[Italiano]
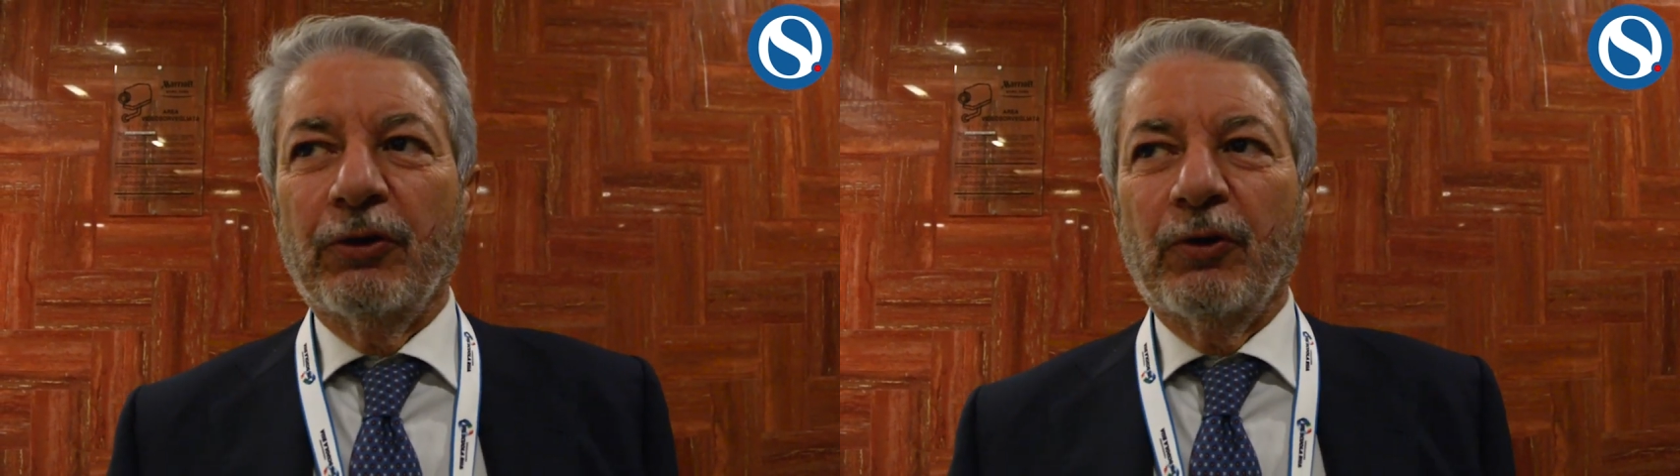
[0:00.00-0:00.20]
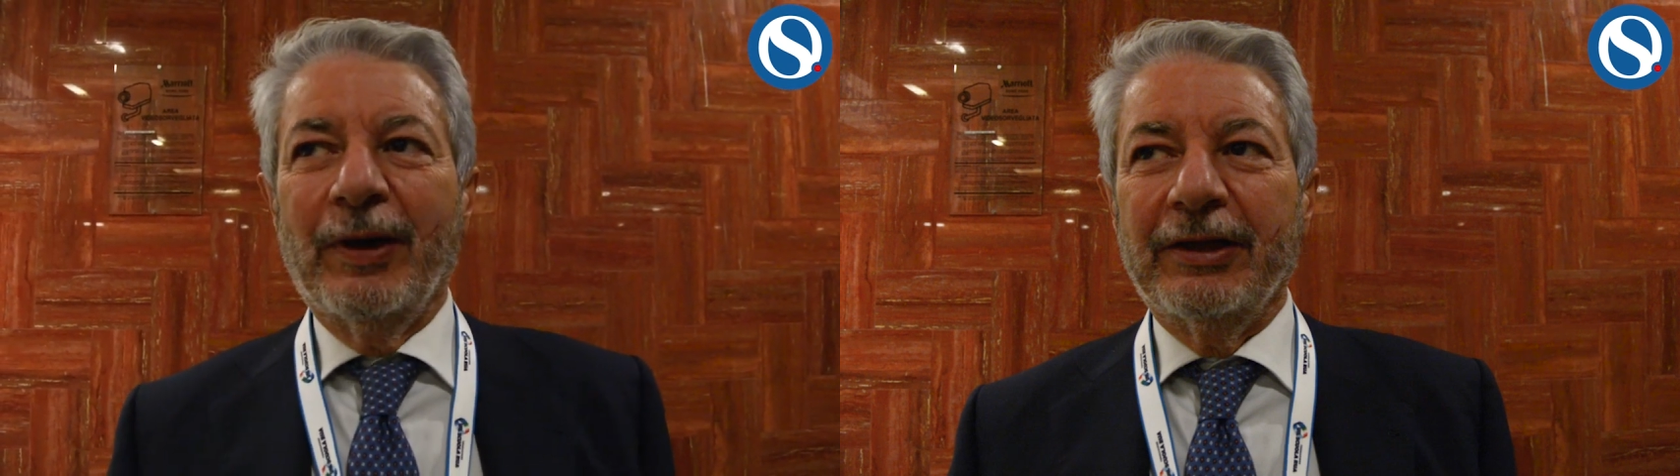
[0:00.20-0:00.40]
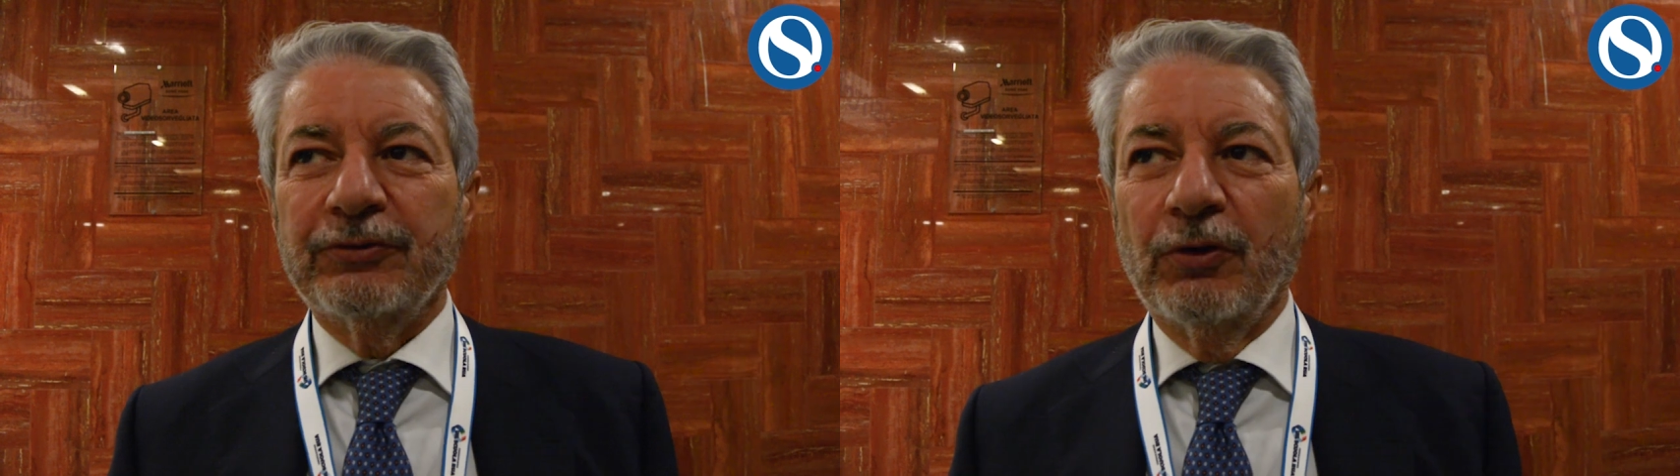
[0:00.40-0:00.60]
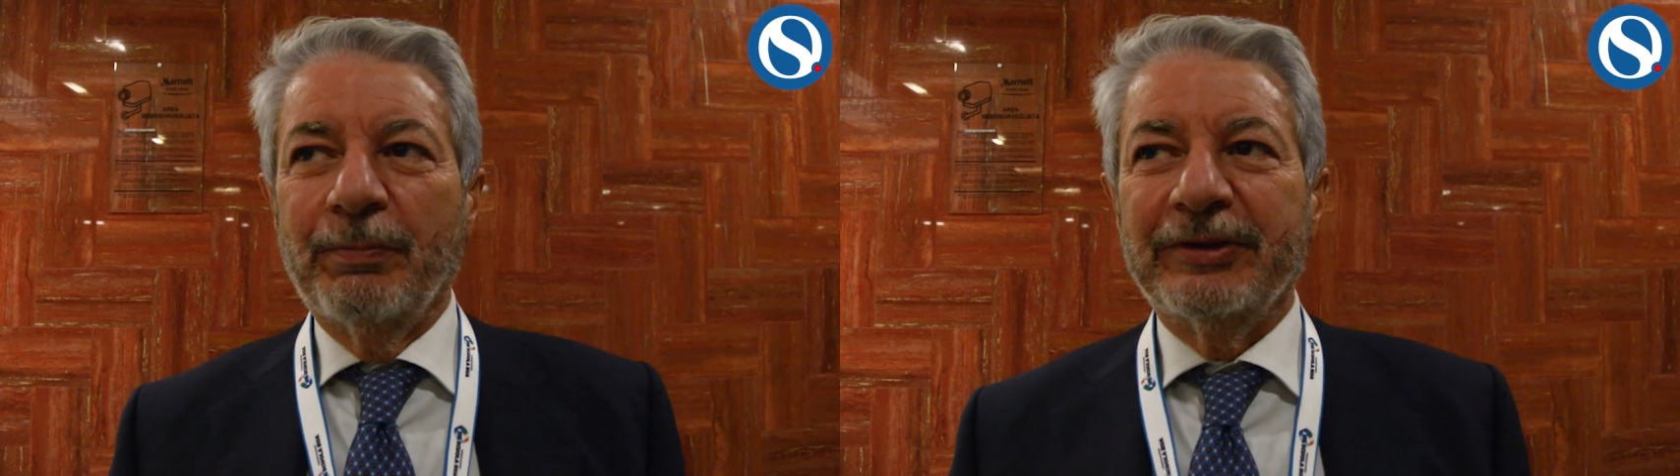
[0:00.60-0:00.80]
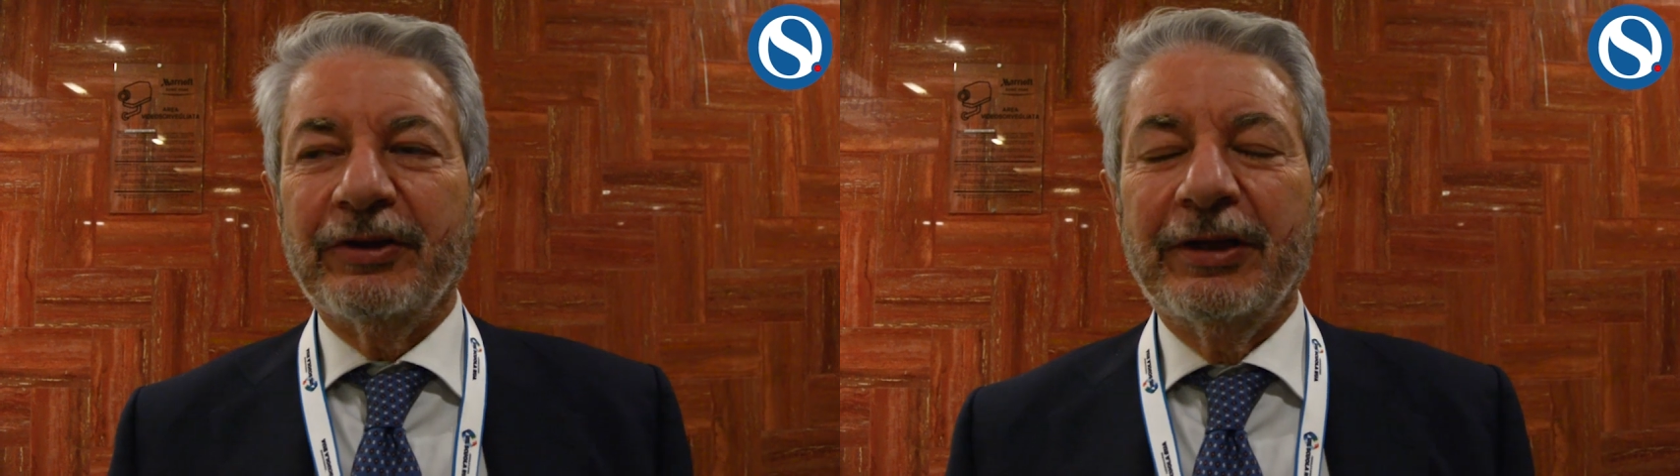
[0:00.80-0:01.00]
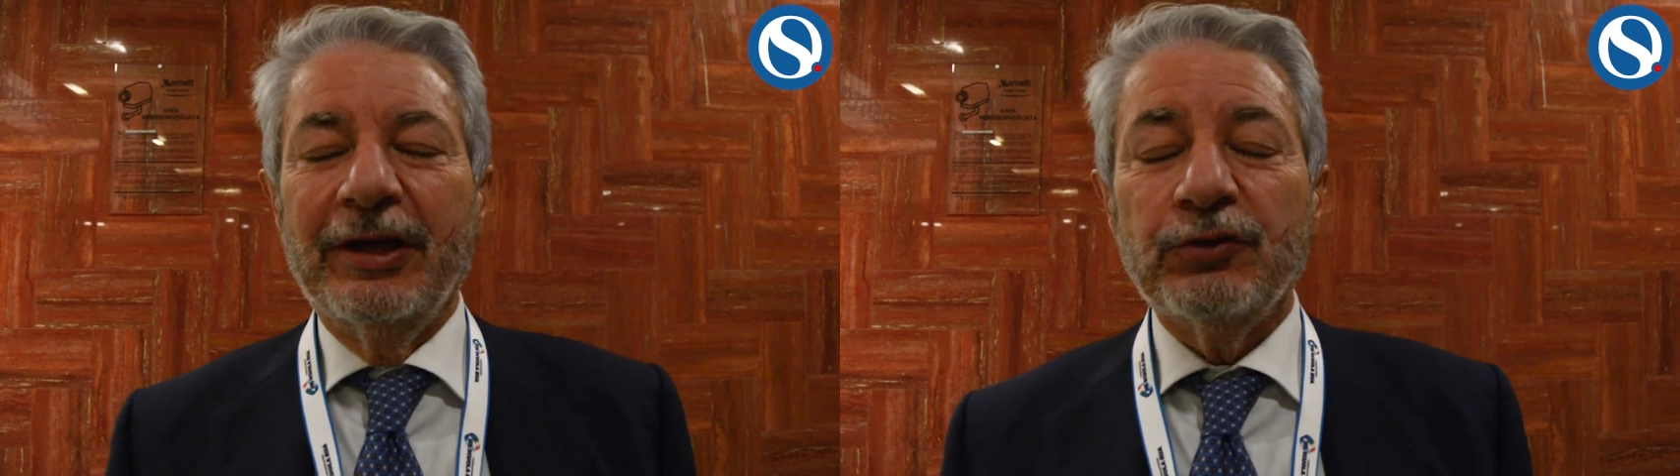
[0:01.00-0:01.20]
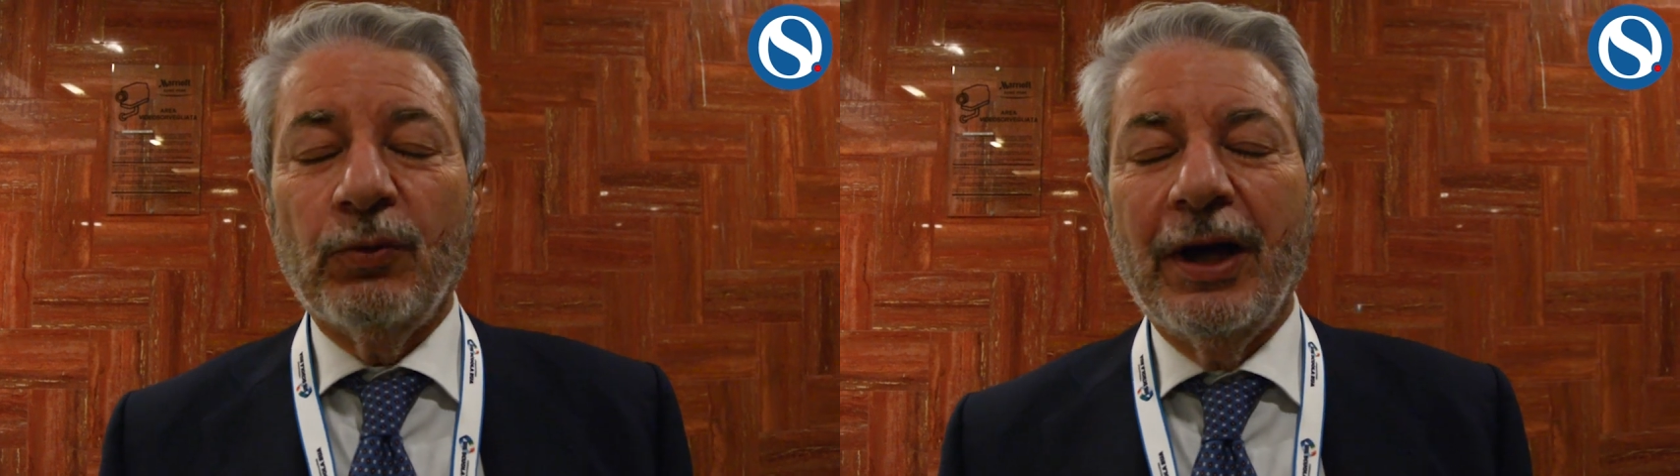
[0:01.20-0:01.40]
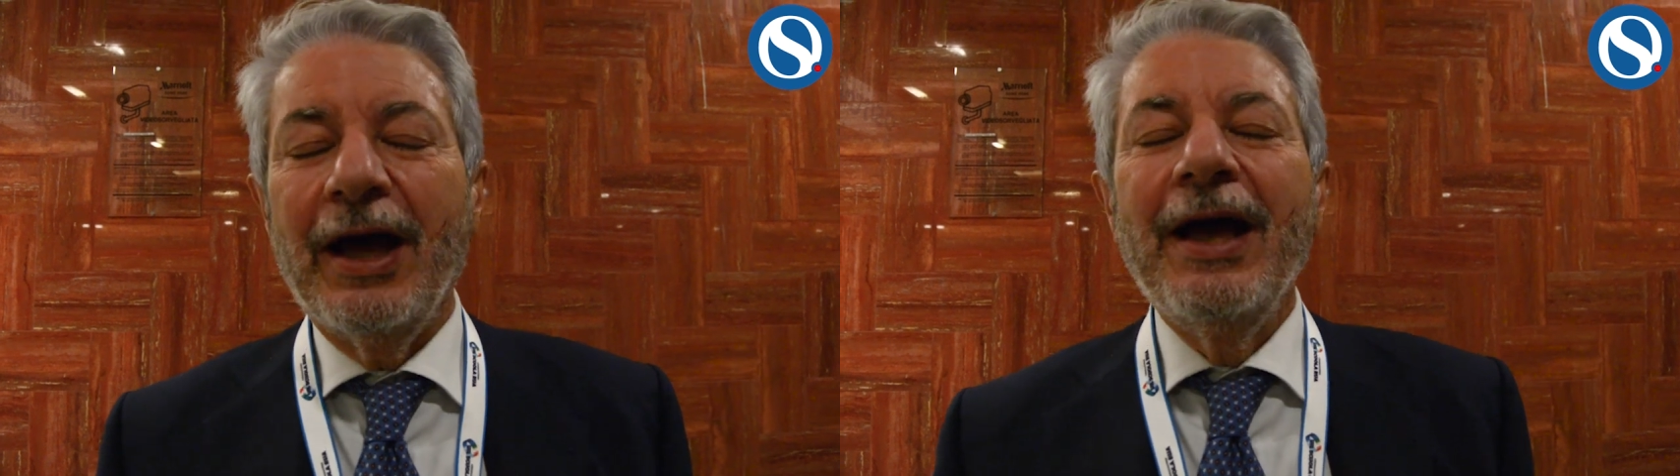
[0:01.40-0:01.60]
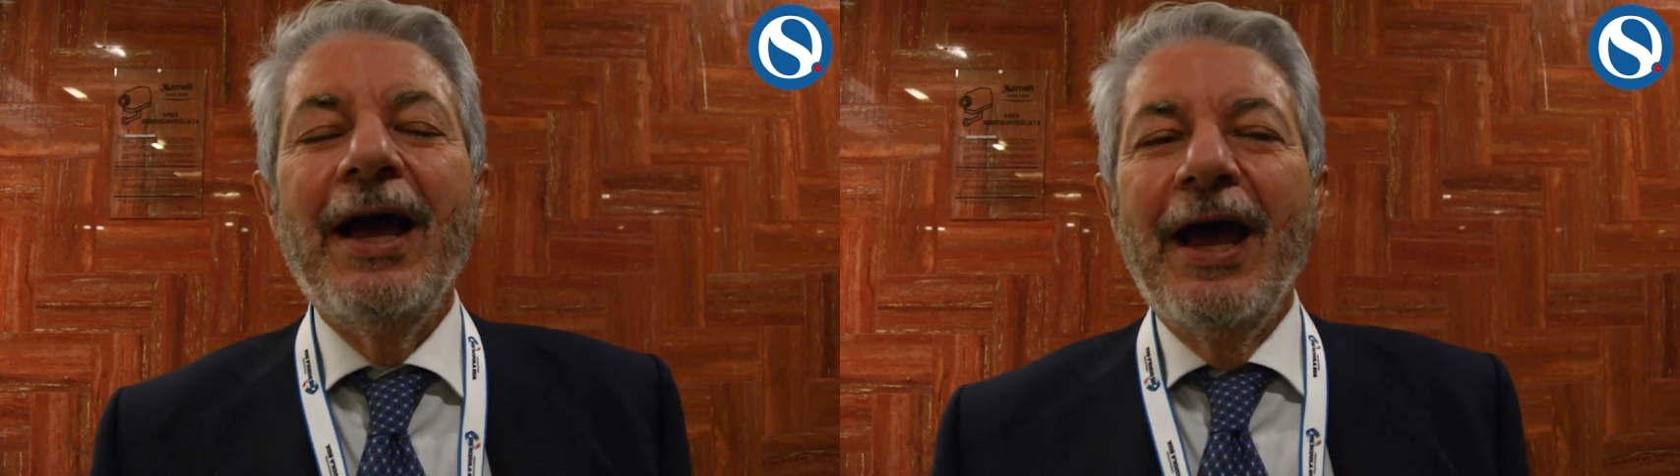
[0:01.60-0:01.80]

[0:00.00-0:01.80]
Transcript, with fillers: non riguarda solo il personale della scuola,